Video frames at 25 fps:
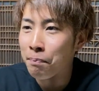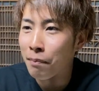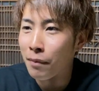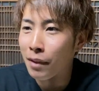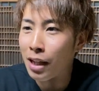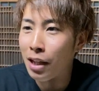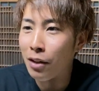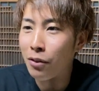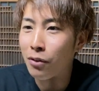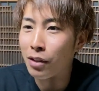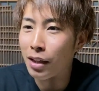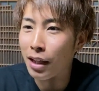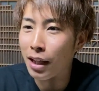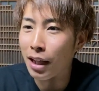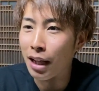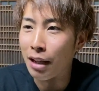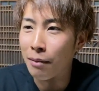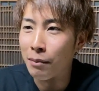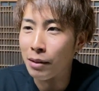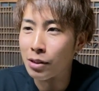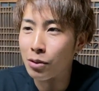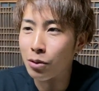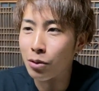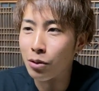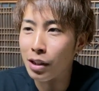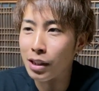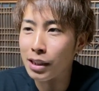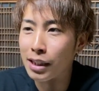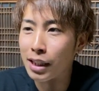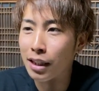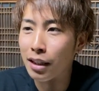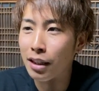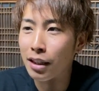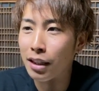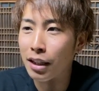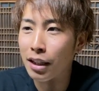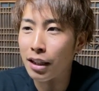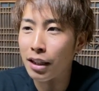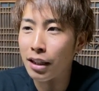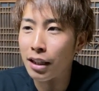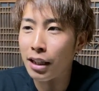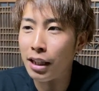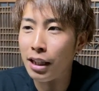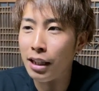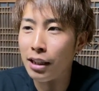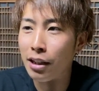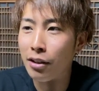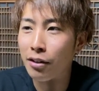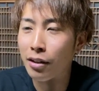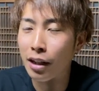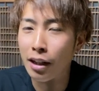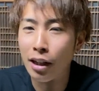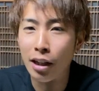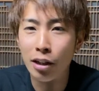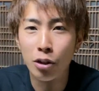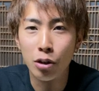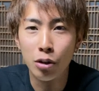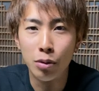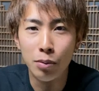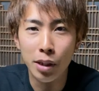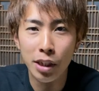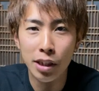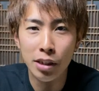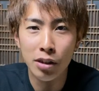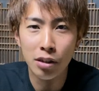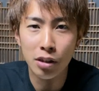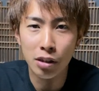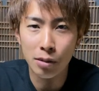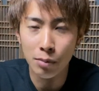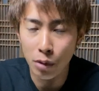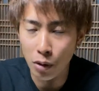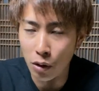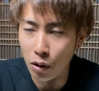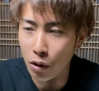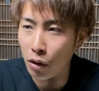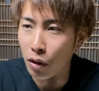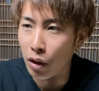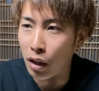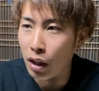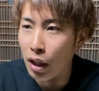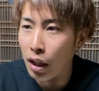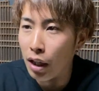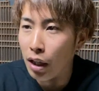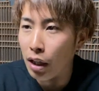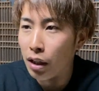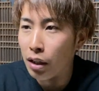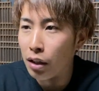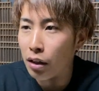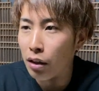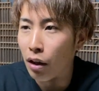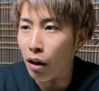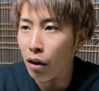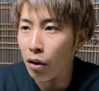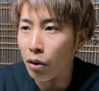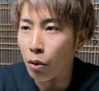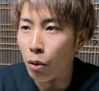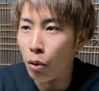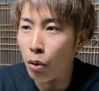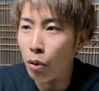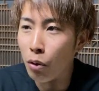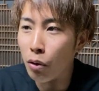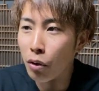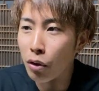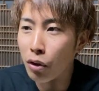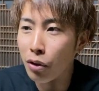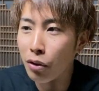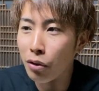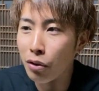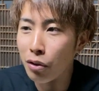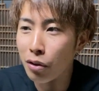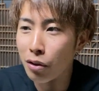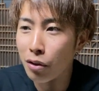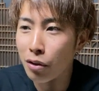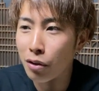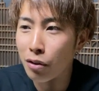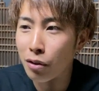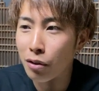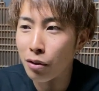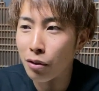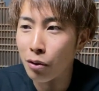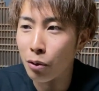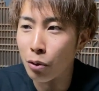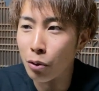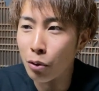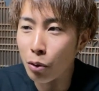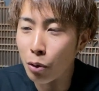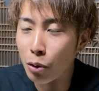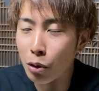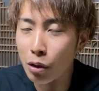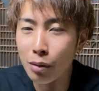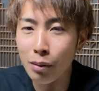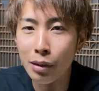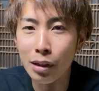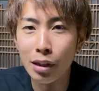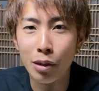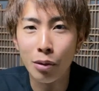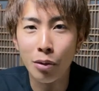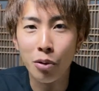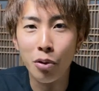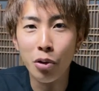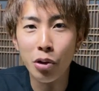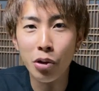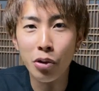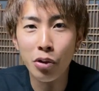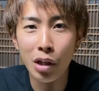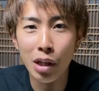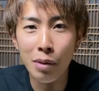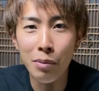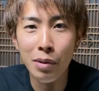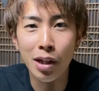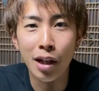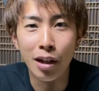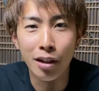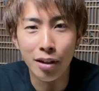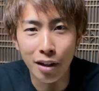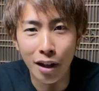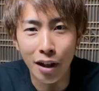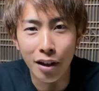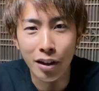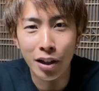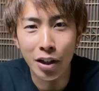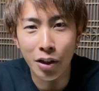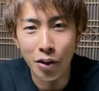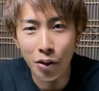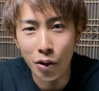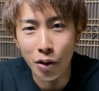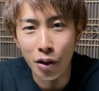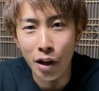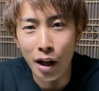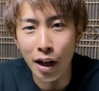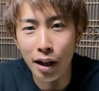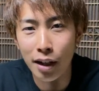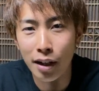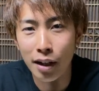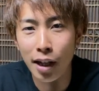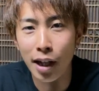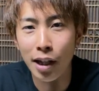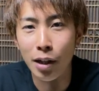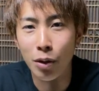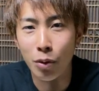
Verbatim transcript: なので、まあ、そこは若干気になるかなと思いつつもあこういうこの言葉ってこういう意味なんだっていう発見